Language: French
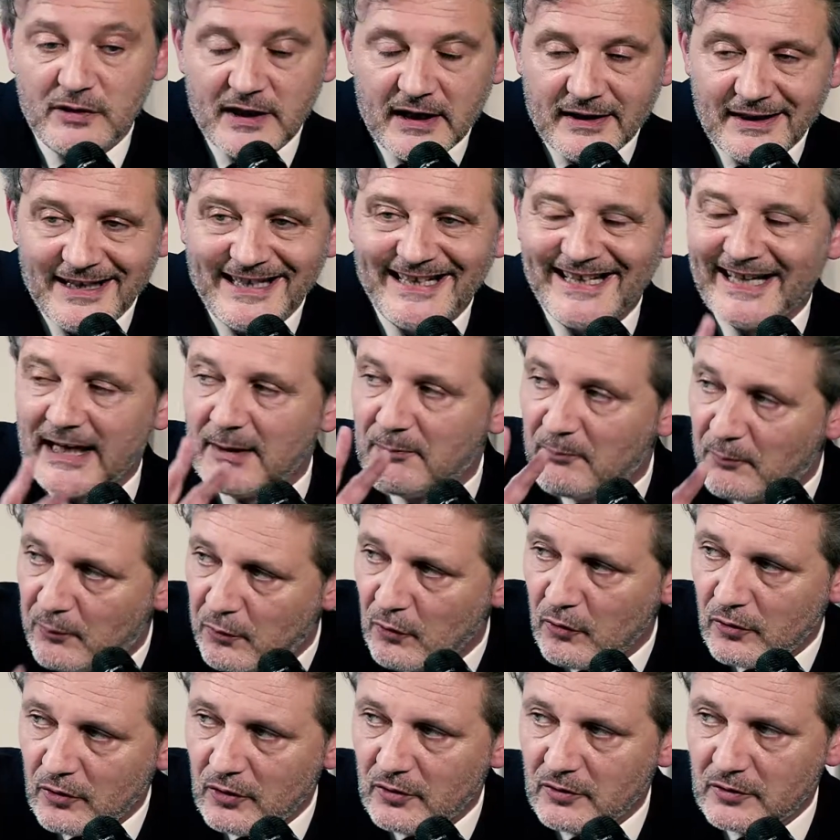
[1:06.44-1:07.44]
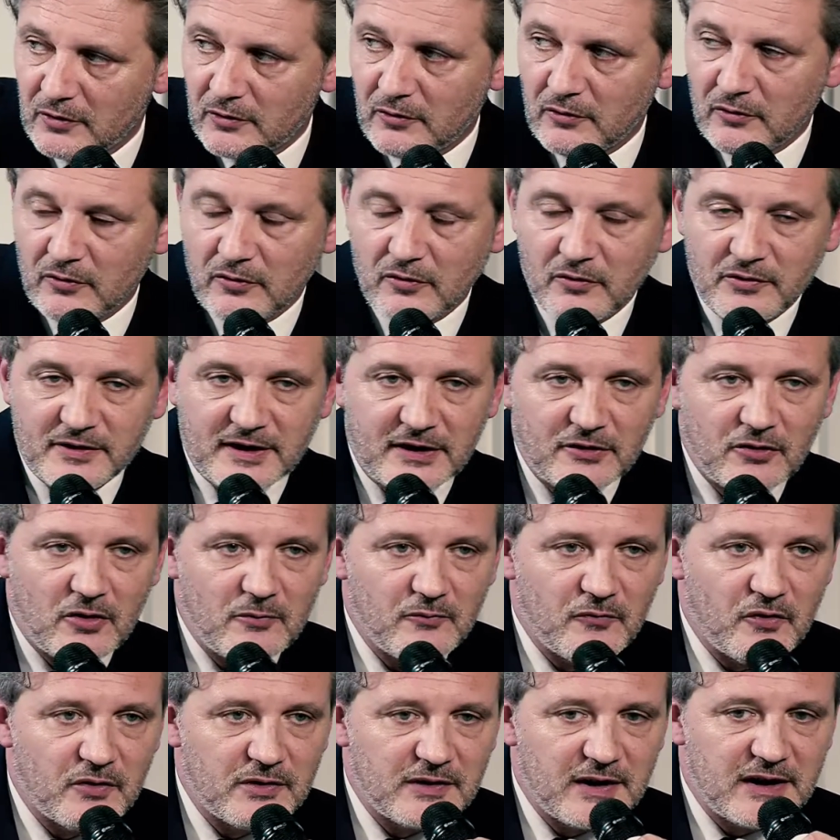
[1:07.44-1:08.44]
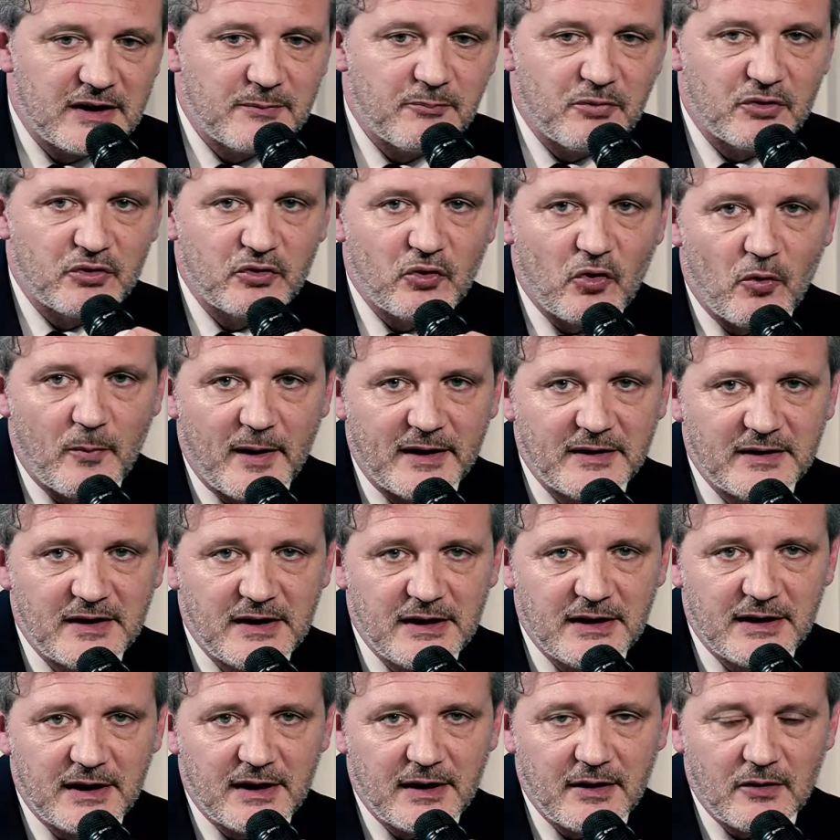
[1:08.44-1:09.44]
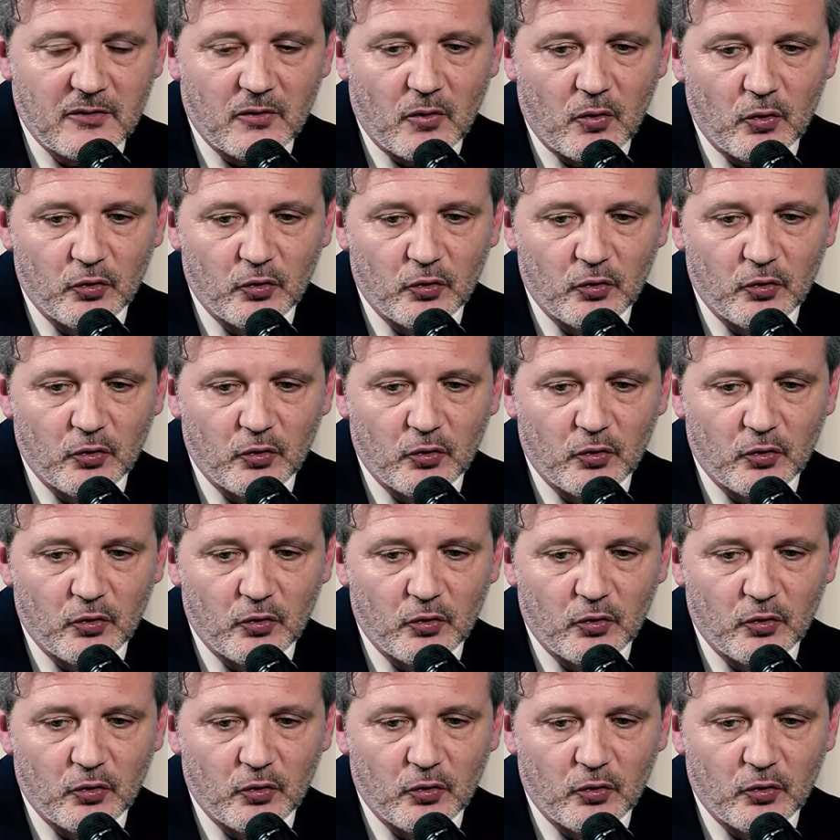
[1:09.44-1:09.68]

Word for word: ça a été créé pour mmh. le, syndrome de stress post-traumatique, hein,